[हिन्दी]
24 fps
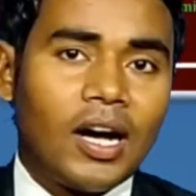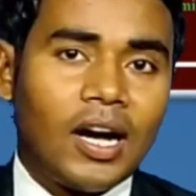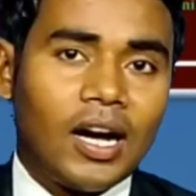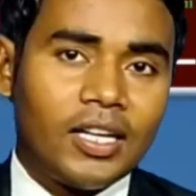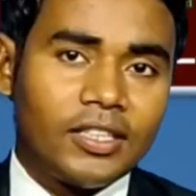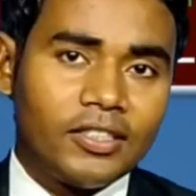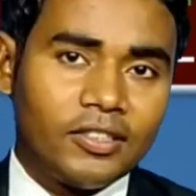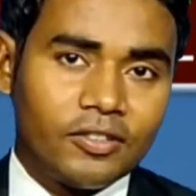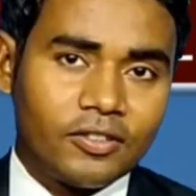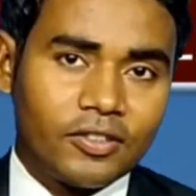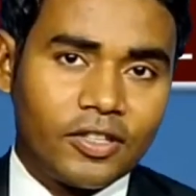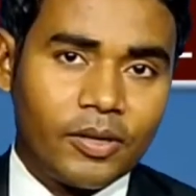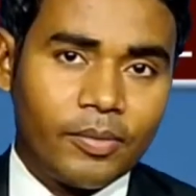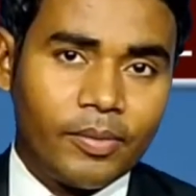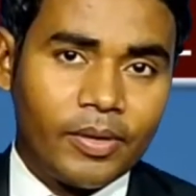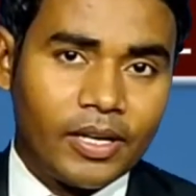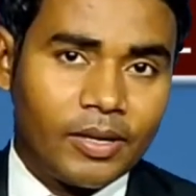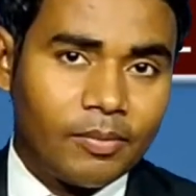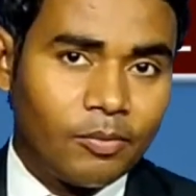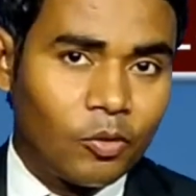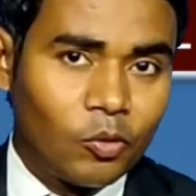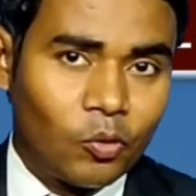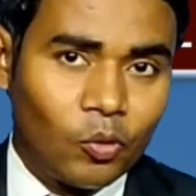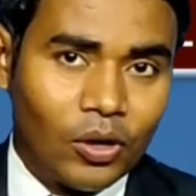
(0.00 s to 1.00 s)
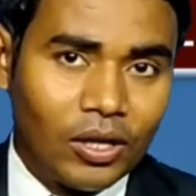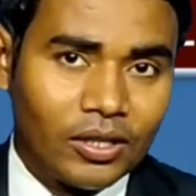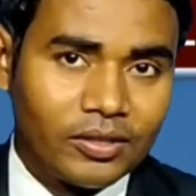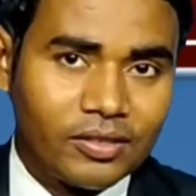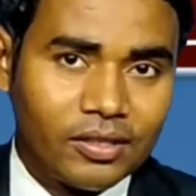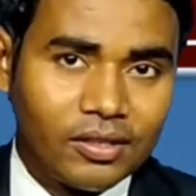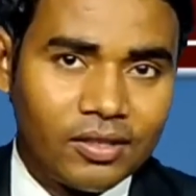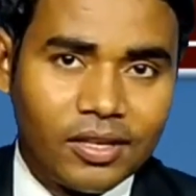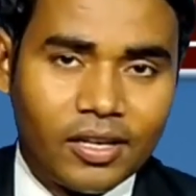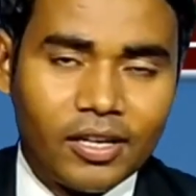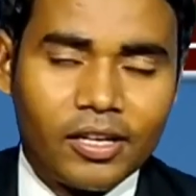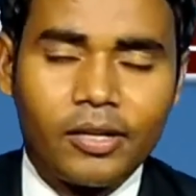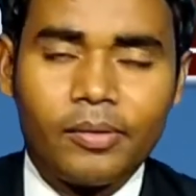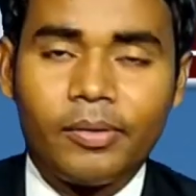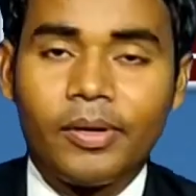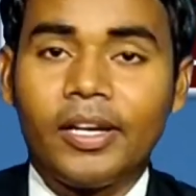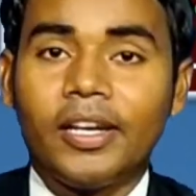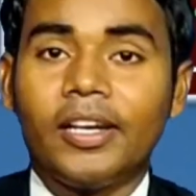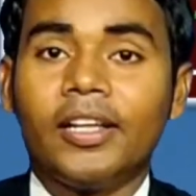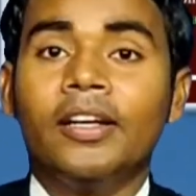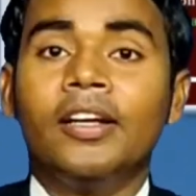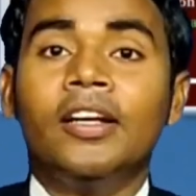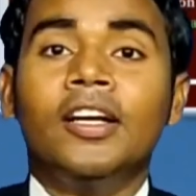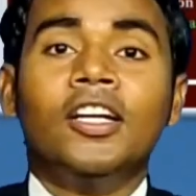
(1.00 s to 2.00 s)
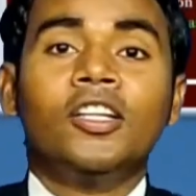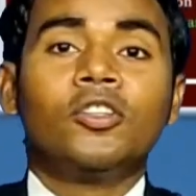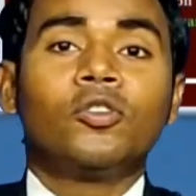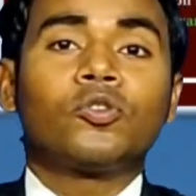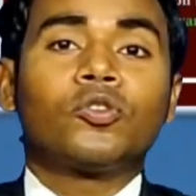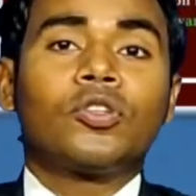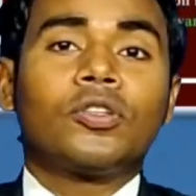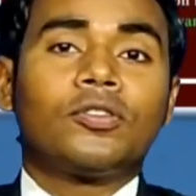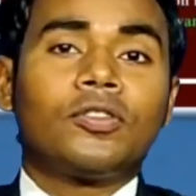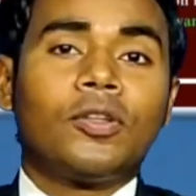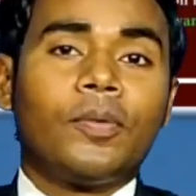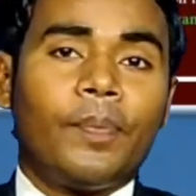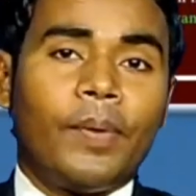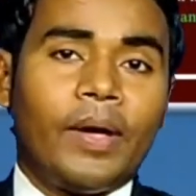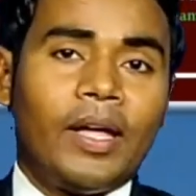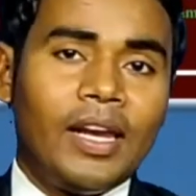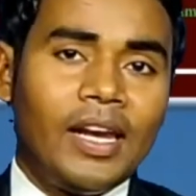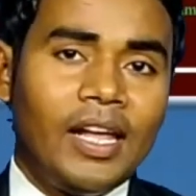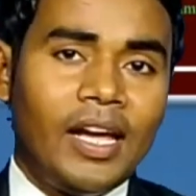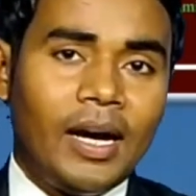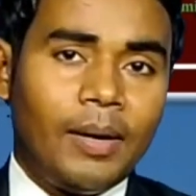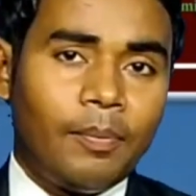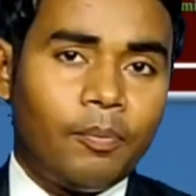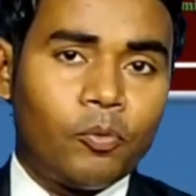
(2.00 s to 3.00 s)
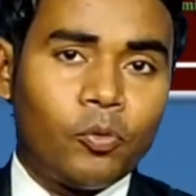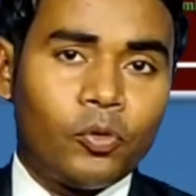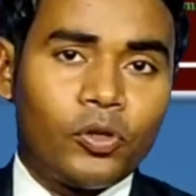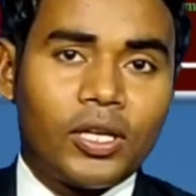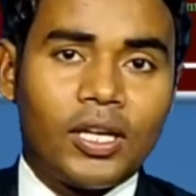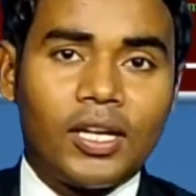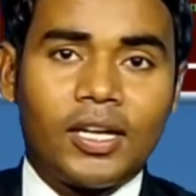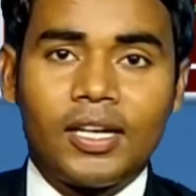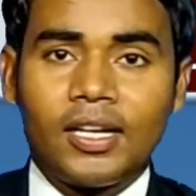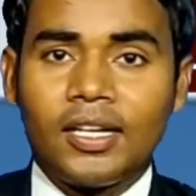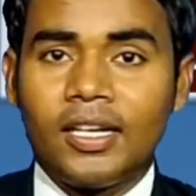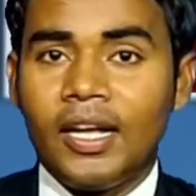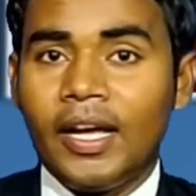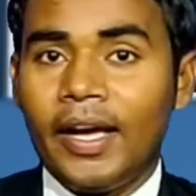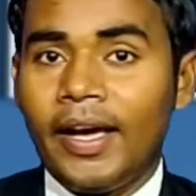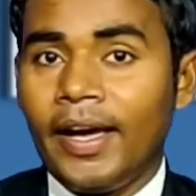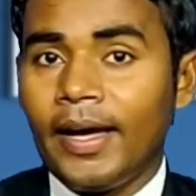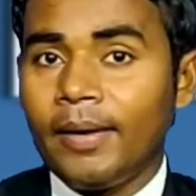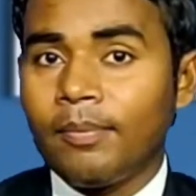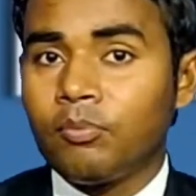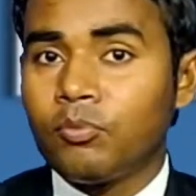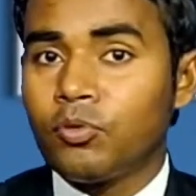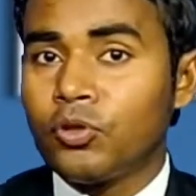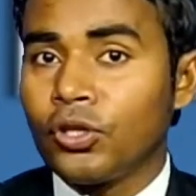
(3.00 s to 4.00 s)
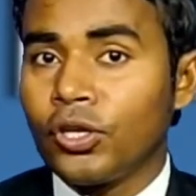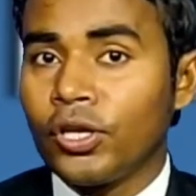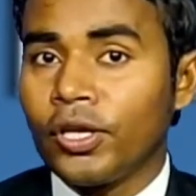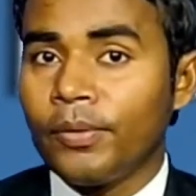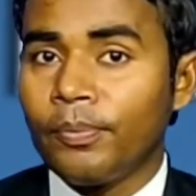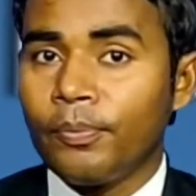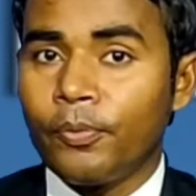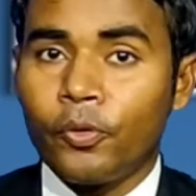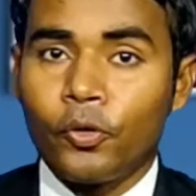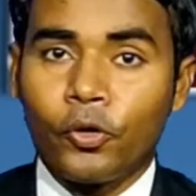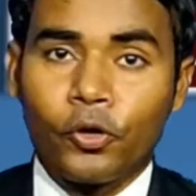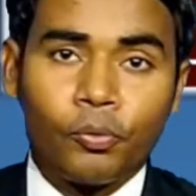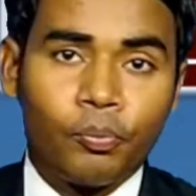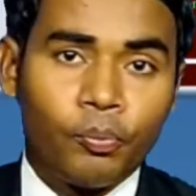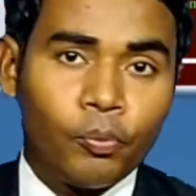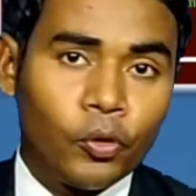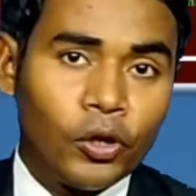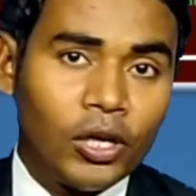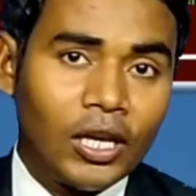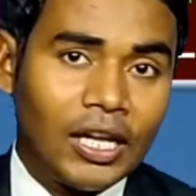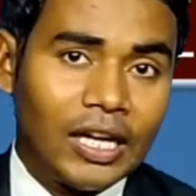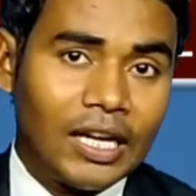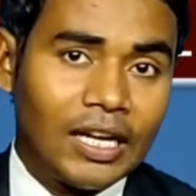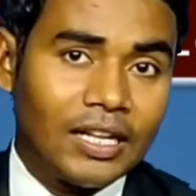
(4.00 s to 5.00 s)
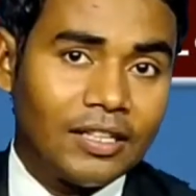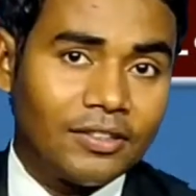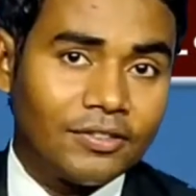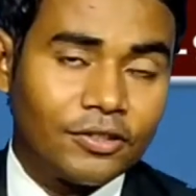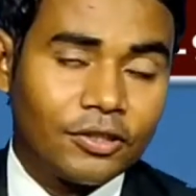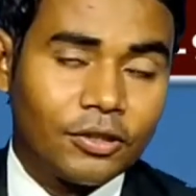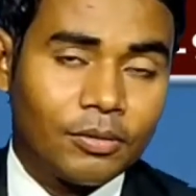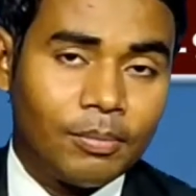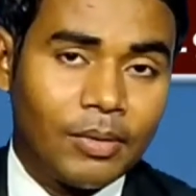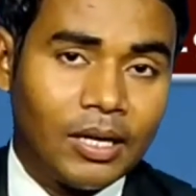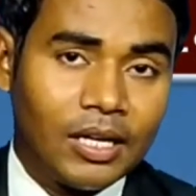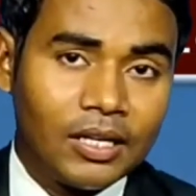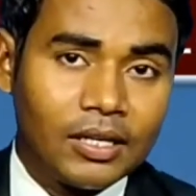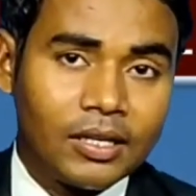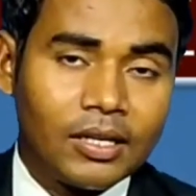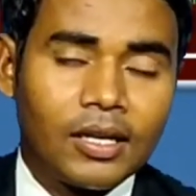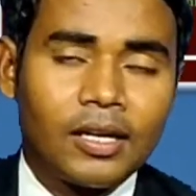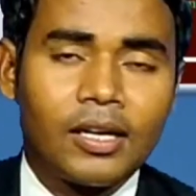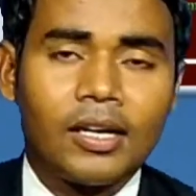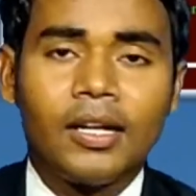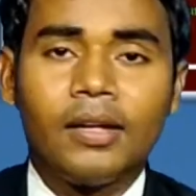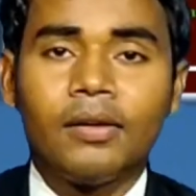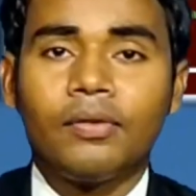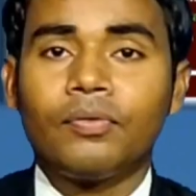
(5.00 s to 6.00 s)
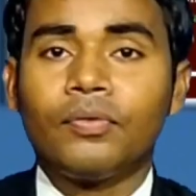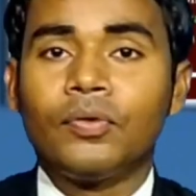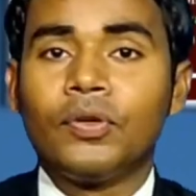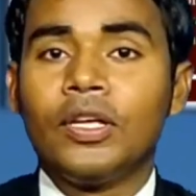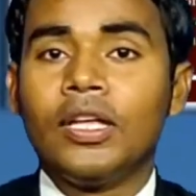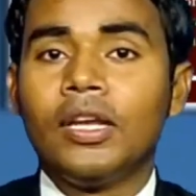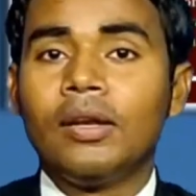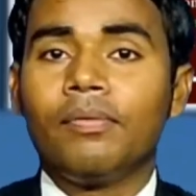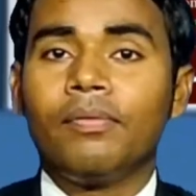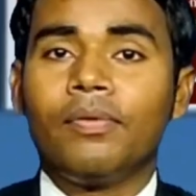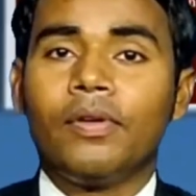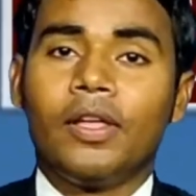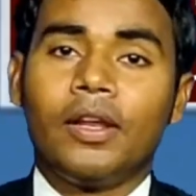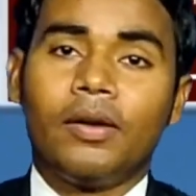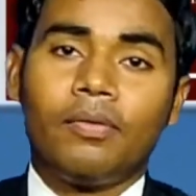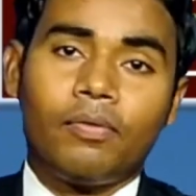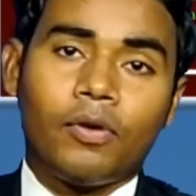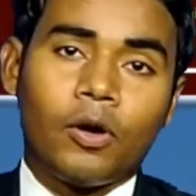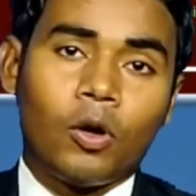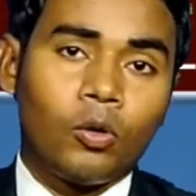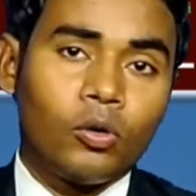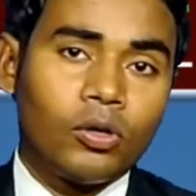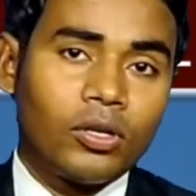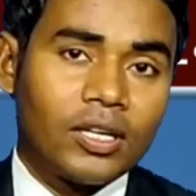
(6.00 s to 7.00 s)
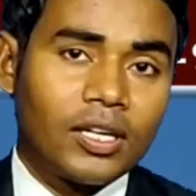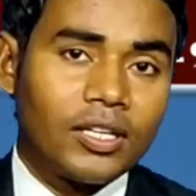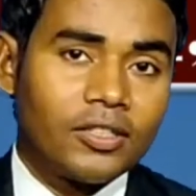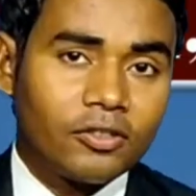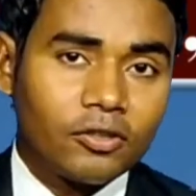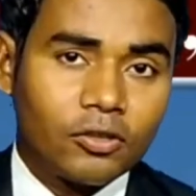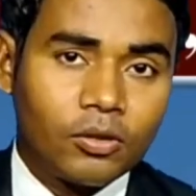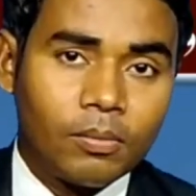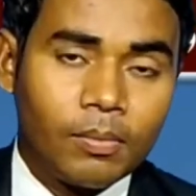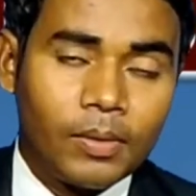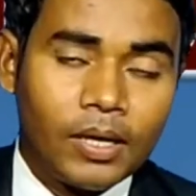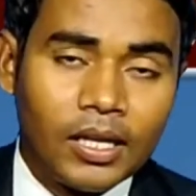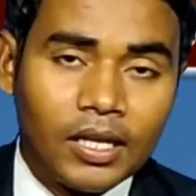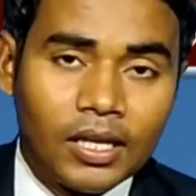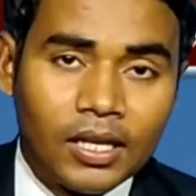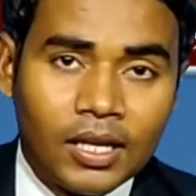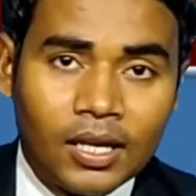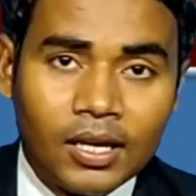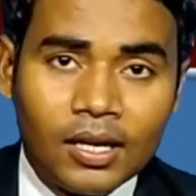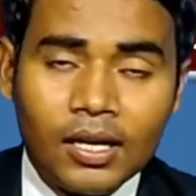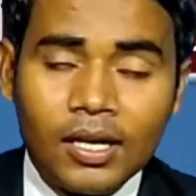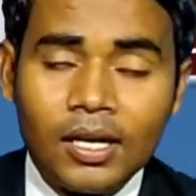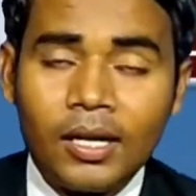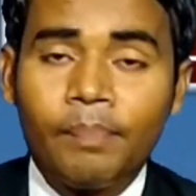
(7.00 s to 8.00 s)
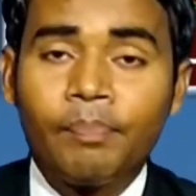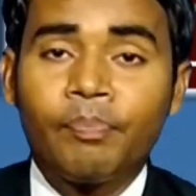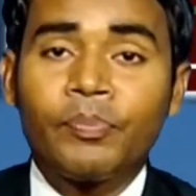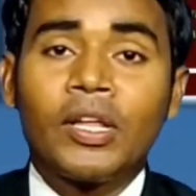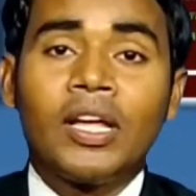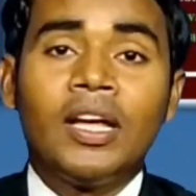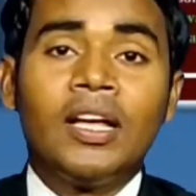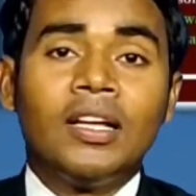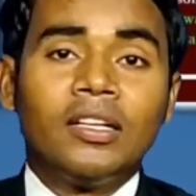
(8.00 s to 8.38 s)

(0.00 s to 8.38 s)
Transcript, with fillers: आज इसके बारे में खुलासा करने वाले तो सबसे पहले आपको क्या करना है ऐप थ्री फॉर्मूले का इस्तेमाल करना है फील फेल फाउंड का इस्तेमाल करना है